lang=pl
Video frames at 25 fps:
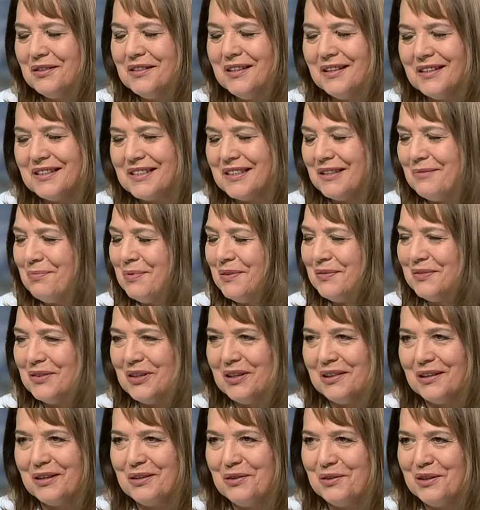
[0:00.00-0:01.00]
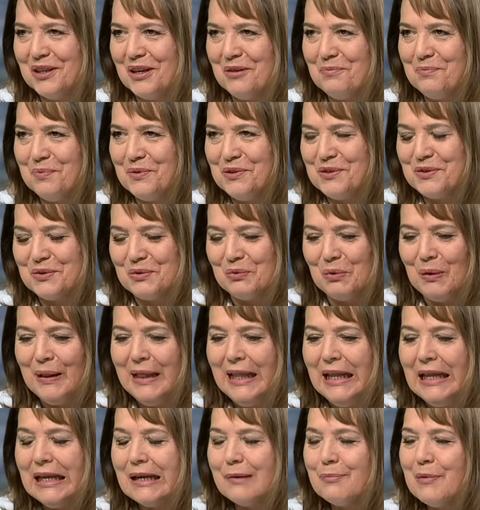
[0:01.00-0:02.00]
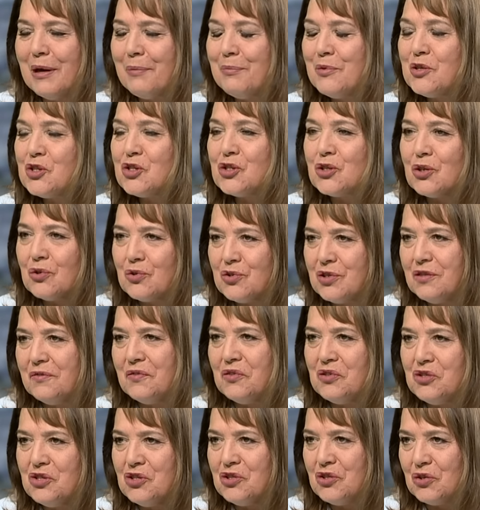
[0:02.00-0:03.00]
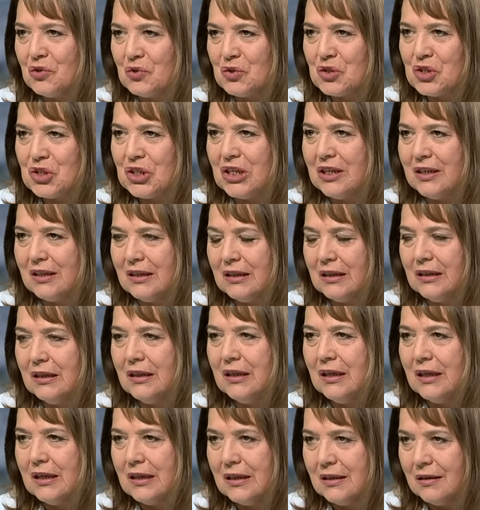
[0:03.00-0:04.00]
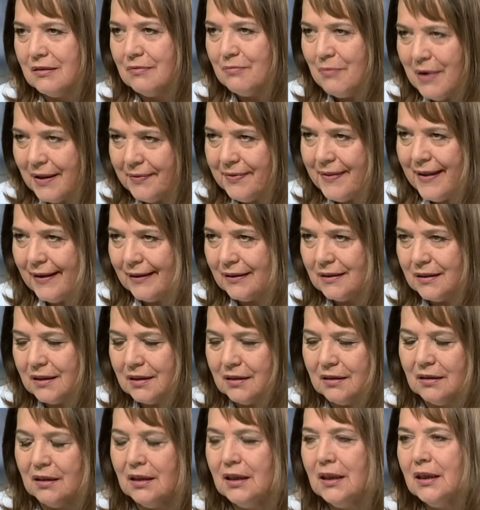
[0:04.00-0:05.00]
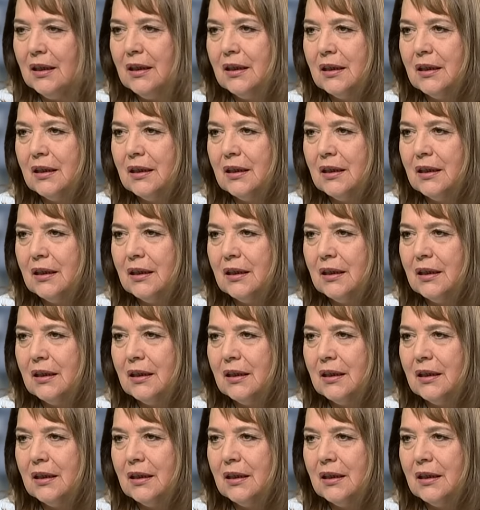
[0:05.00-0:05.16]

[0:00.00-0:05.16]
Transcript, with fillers: to nie jest na pewno agonia PiSu. Mamy 194 e, mandaty.